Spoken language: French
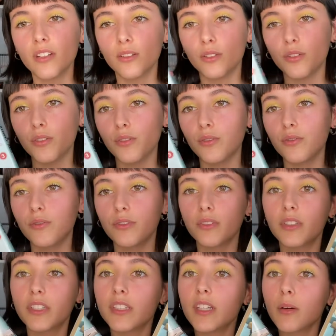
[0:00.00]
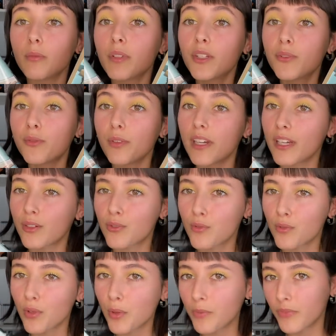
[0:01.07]
euh, qui impliquent une
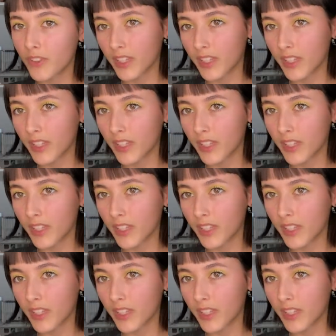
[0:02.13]
lecture.